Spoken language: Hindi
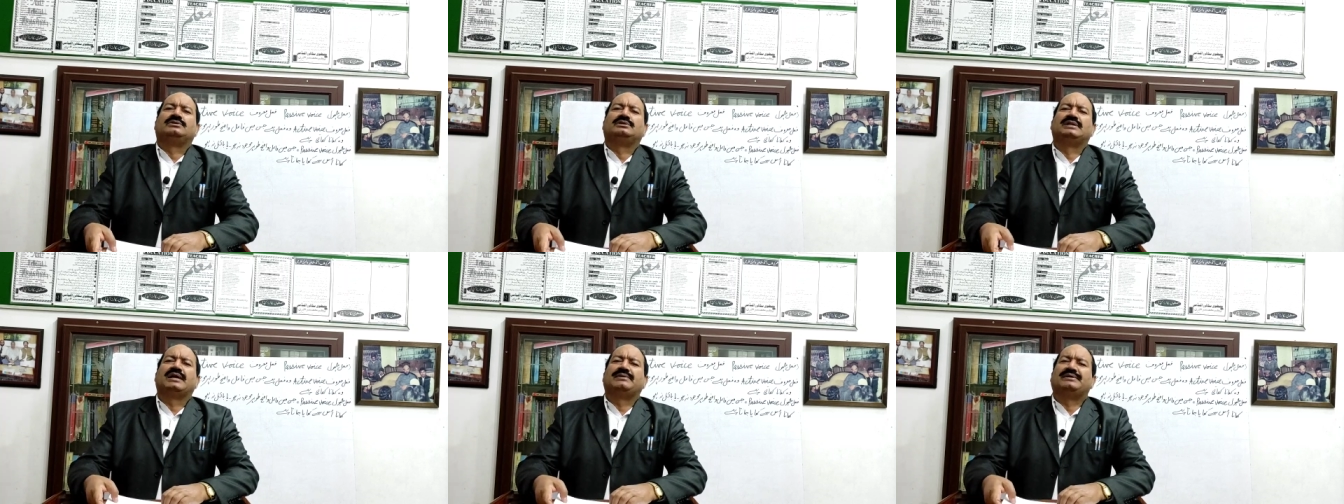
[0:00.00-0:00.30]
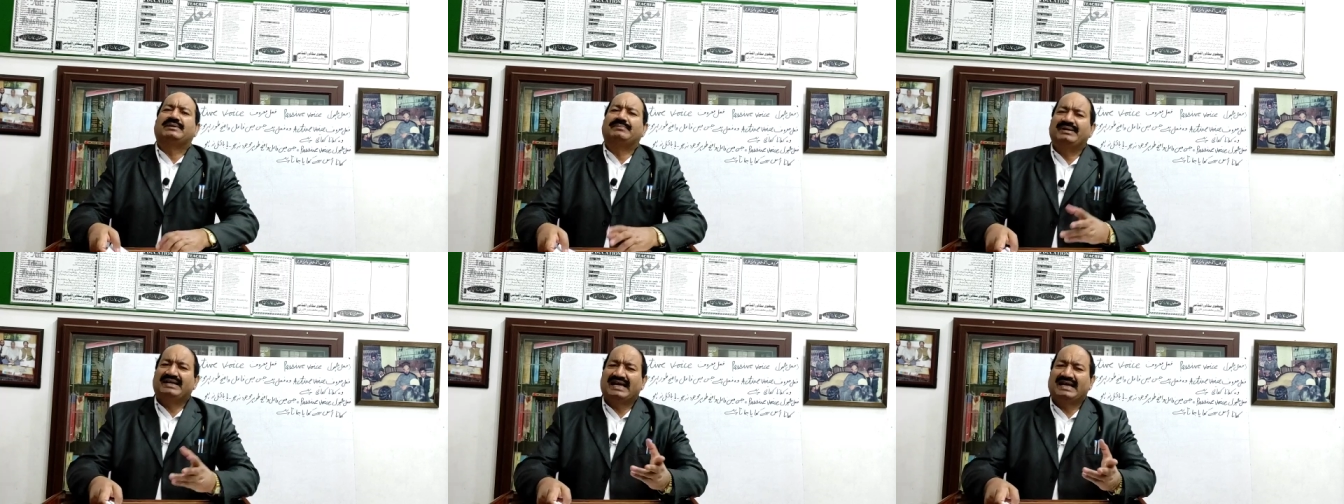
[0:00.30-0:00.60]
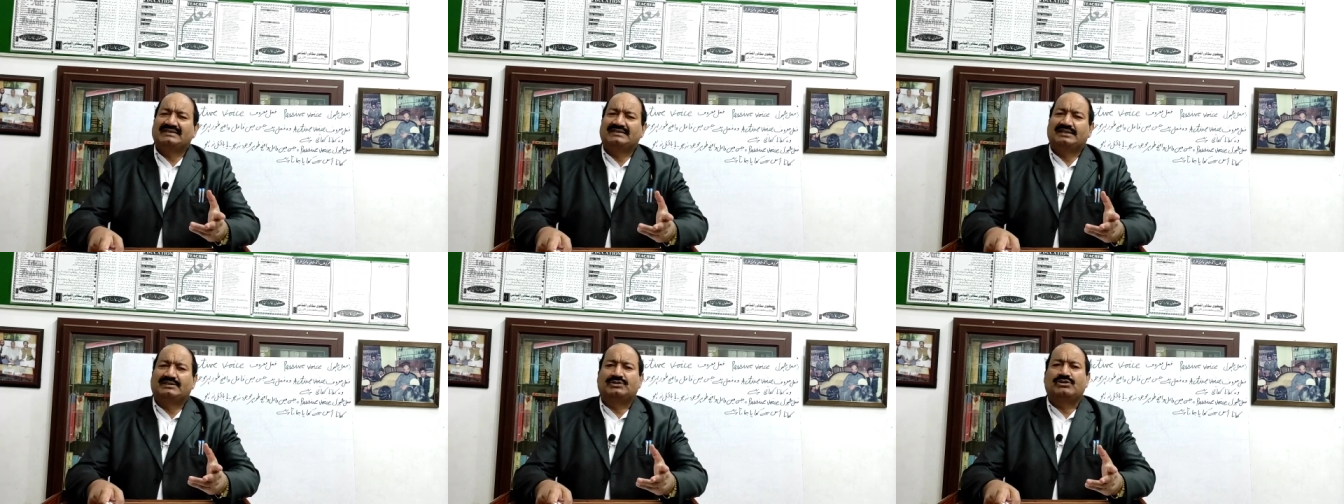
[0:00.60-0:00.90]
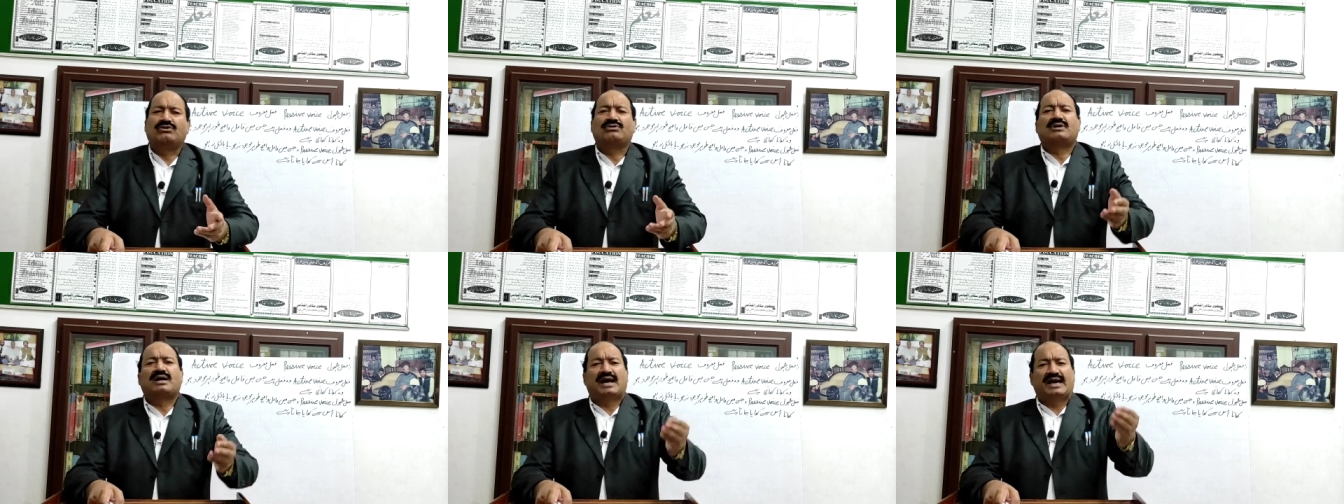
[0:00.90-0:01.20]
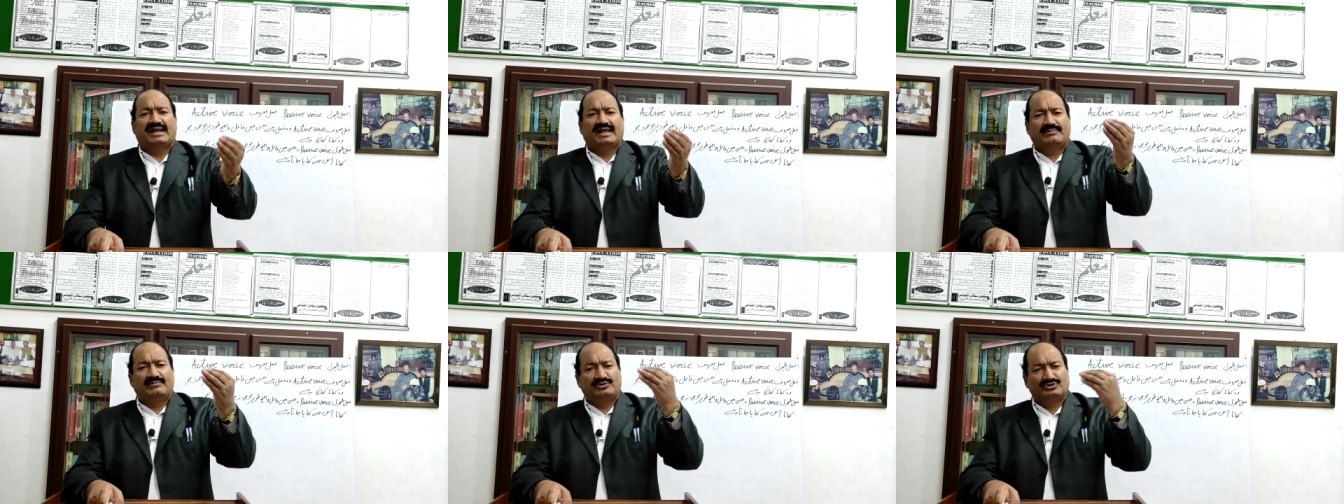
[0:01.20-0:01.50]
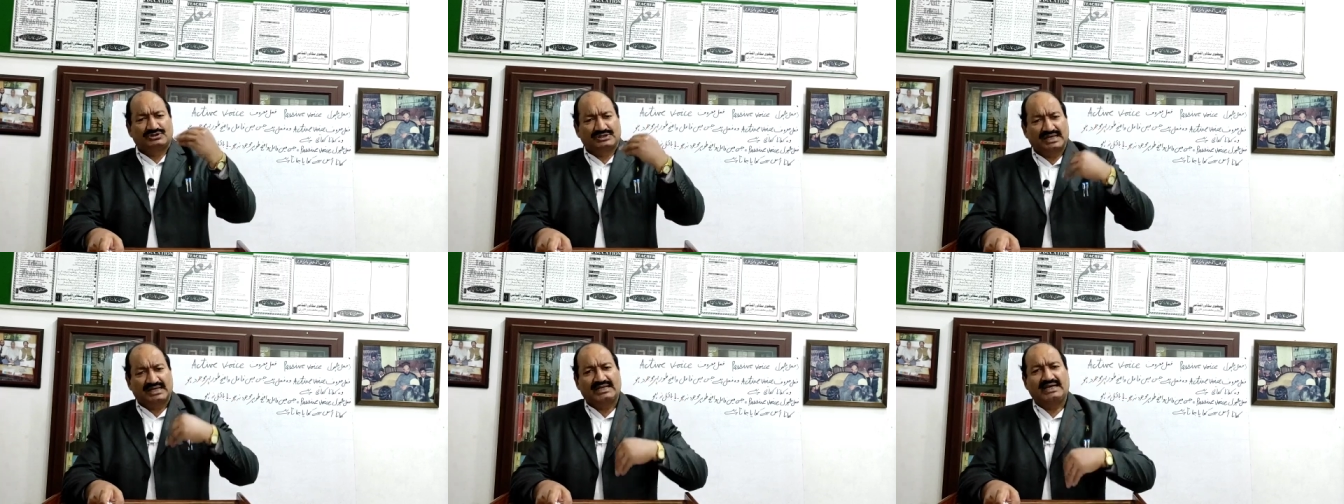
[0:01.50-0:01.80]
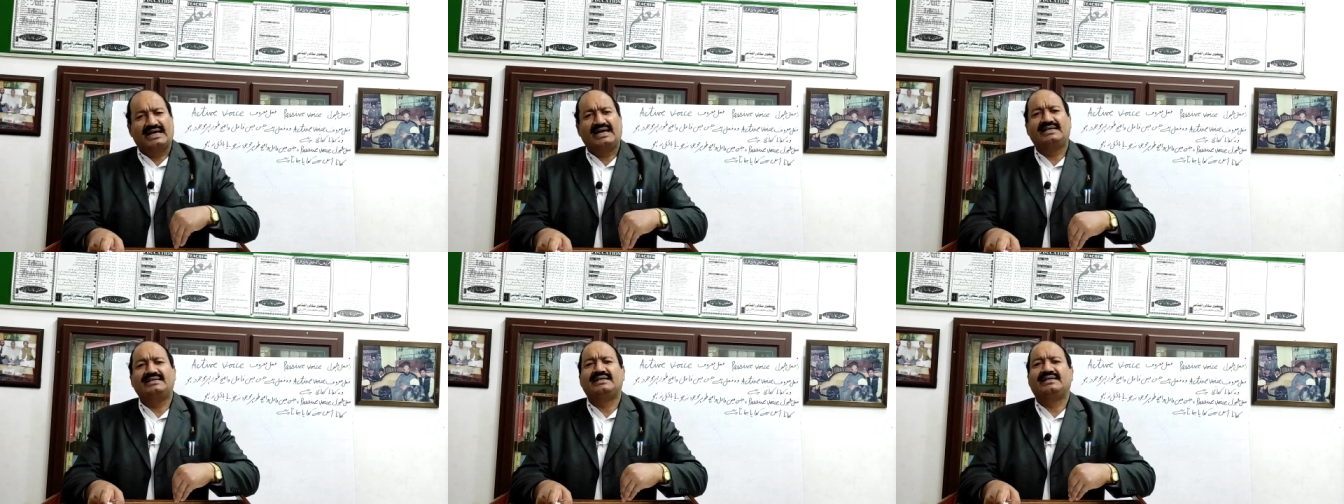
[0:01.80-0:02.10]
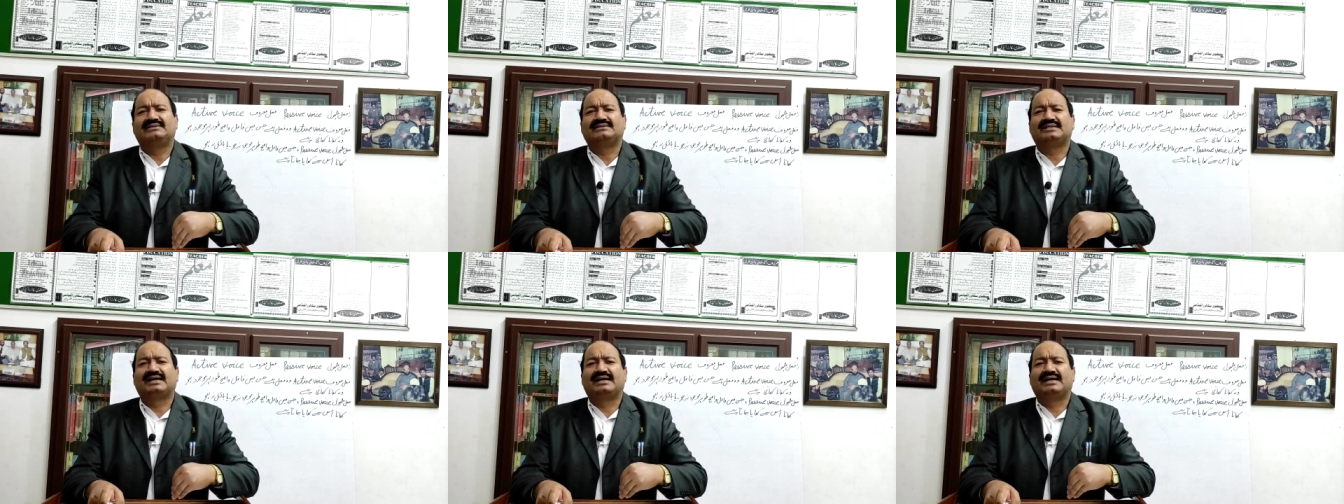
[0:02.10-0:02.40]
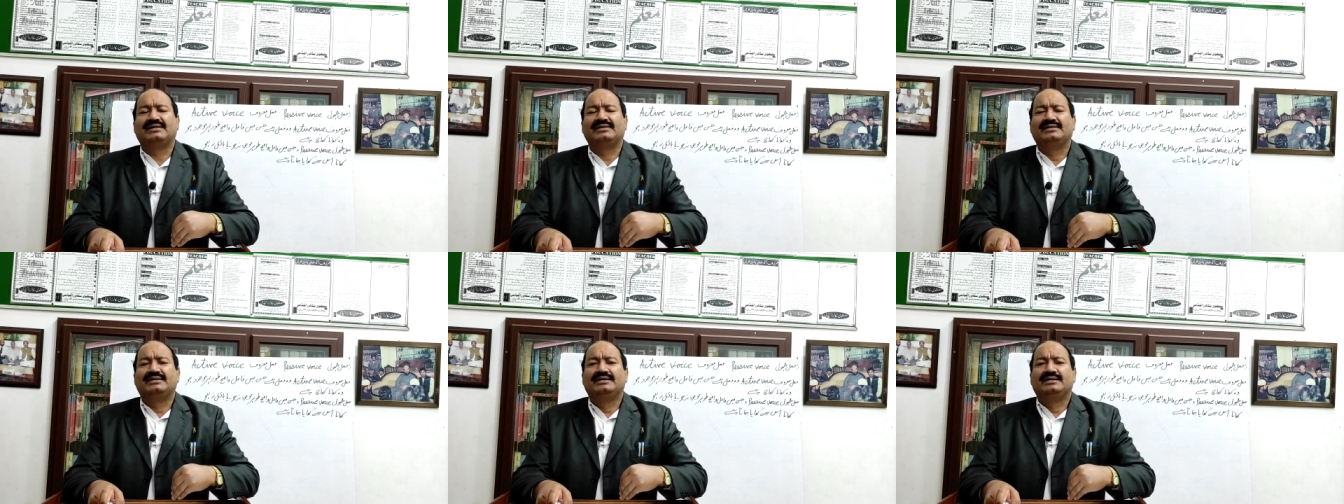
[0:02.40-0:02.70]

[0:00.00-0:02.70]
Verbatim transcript: या ये भी कह सकता हूं खाना मुझसे खाया जाता है